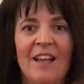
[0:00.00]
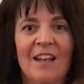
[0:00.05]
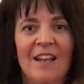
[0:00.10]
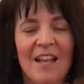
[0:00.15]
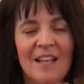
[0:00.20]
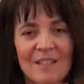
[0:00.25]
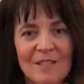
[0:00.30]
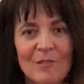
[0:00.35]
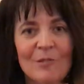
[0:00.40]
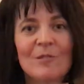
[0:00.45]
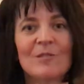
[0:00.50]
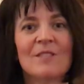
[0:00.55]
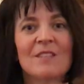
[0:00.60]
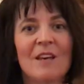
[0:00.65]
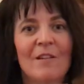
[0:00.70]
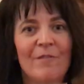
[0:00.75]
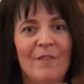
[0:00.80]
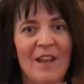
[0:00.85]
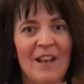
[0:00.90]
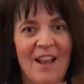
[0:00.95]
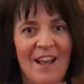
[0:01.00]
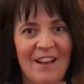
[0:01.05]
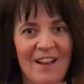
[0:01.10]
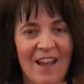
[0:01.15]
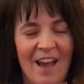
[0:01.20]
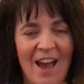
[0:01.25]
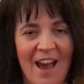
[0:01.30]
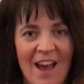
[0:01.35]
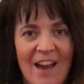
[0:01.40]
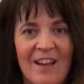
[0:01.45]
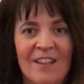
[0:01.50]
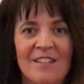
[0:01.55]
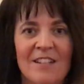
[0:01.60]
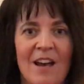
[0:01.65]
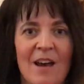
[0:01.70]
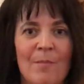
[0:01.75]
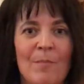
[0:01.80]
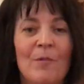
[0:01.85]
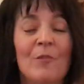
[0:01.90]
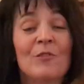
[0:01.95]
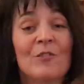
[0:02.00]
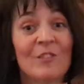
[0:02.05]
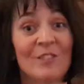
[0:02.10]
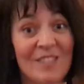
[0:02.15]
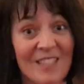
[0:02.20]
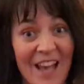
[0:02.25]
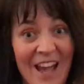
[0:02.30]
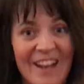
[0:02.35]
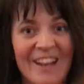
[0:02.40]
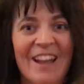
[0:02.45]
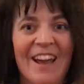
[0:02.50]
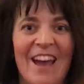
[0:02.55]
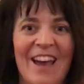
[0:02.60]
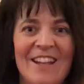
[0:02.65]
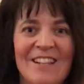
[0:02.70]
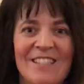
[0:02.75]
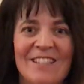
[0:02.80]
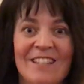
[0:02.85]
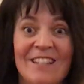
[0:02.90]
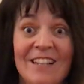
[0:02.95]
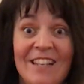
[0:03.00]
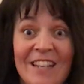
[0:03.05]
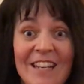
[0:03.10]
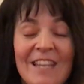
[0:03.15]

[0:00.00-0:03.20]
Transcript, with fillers: Lasst uns aufeinander Acht haben und uns anreizen in